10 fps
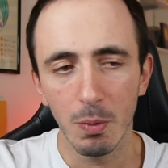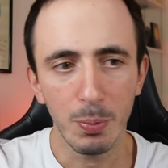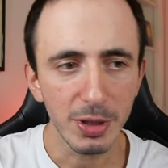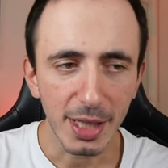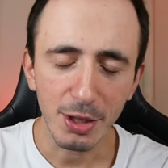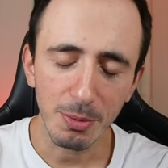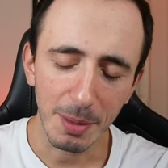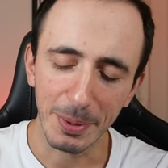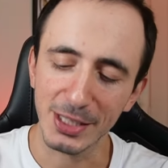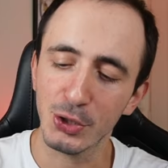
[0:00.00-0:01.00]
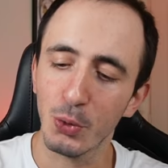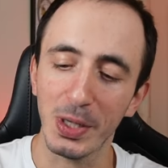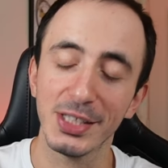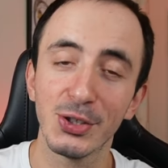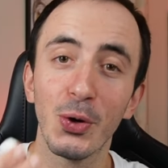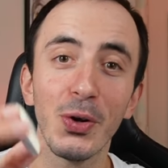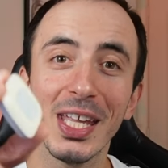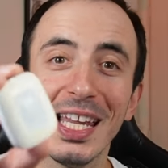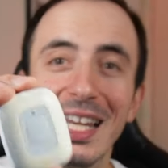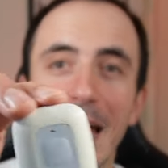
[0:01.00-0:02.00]
portandomi appresso questo,
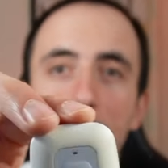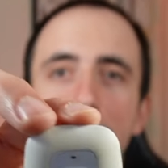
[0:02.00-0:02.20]
il